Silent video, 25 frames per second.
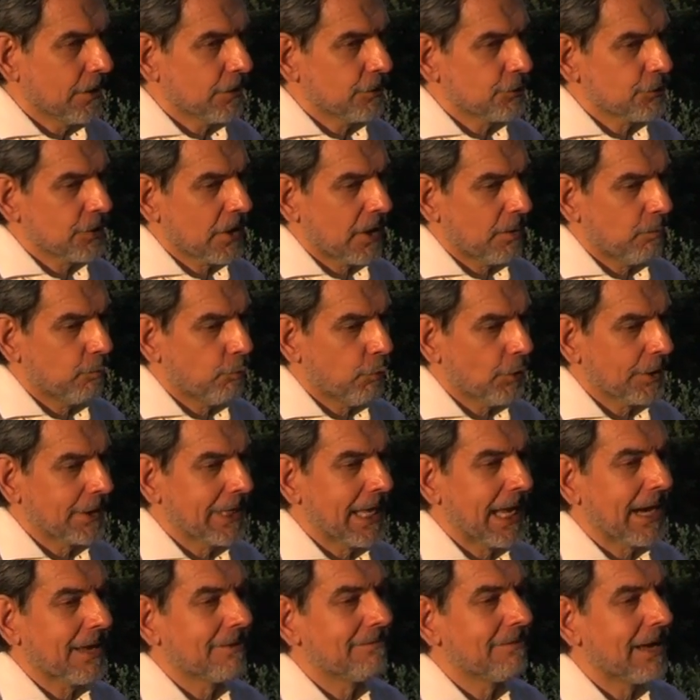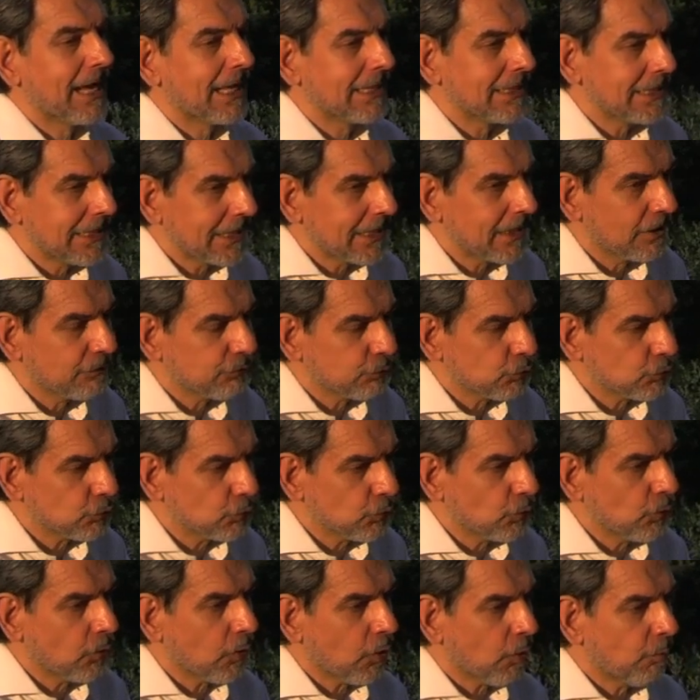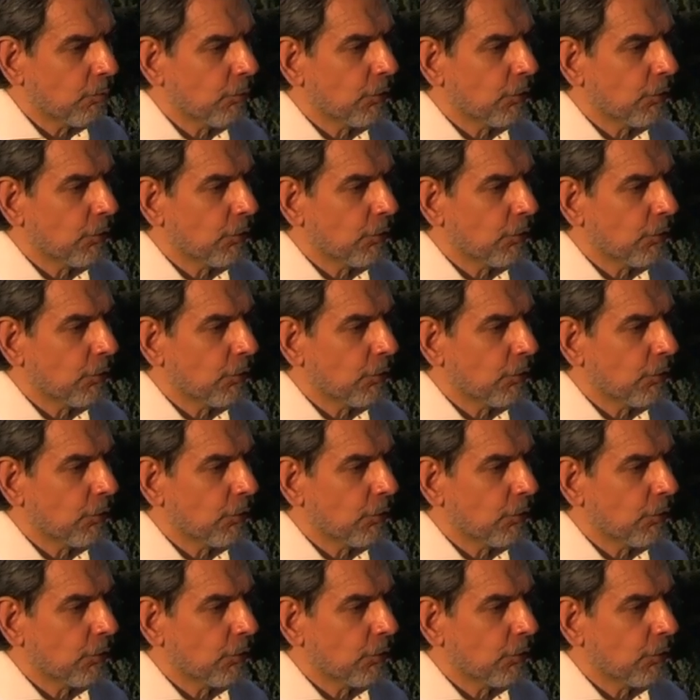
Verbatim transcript: cioè può andare avanti nel futuro,